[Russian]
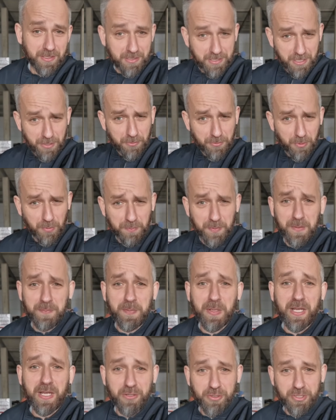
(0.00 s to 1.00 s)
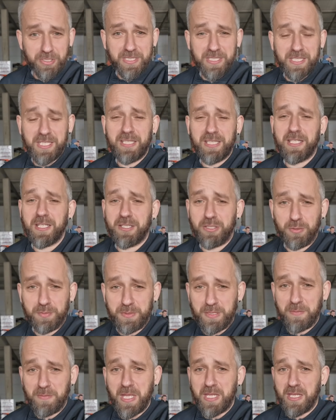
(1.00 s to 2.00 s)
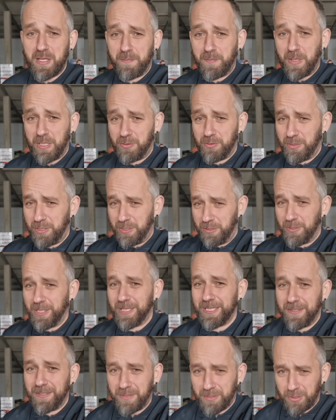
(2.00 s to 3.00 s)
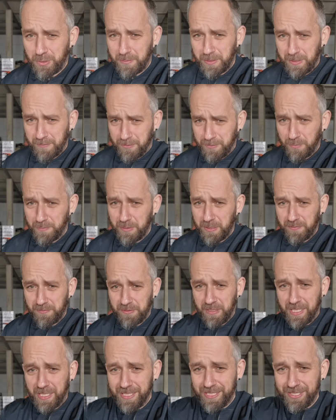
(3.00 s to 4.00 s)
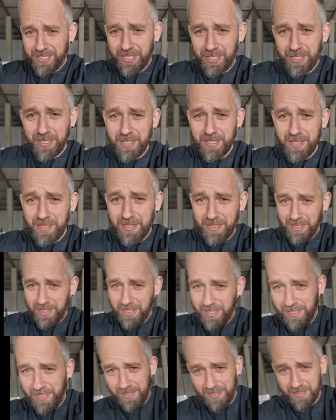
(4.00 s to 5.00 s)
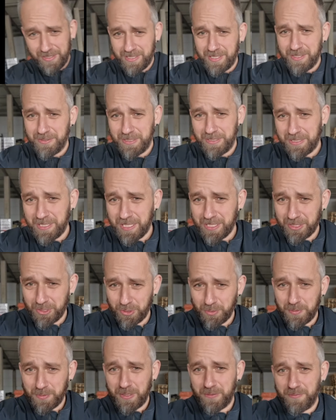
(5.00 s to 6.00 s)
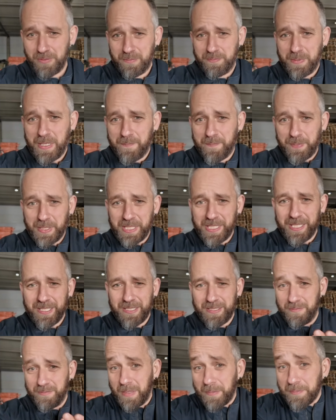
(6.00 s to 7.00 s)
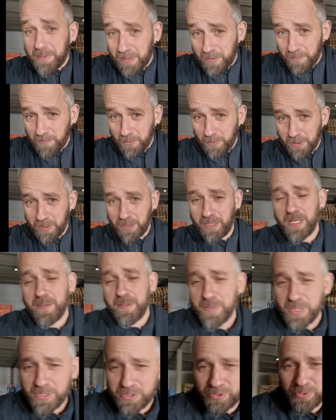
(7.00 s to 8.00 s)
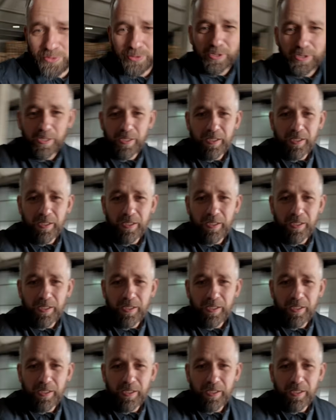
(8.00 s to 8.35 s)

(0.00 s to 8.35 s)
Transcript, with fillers: Где его купить по хорошей цене, так, чтобы тебя не обманули, ну а главное, чтобы это все было в наличии и сделать так, чтобы вот прям приехал, бабки-то все-таки карман жгут.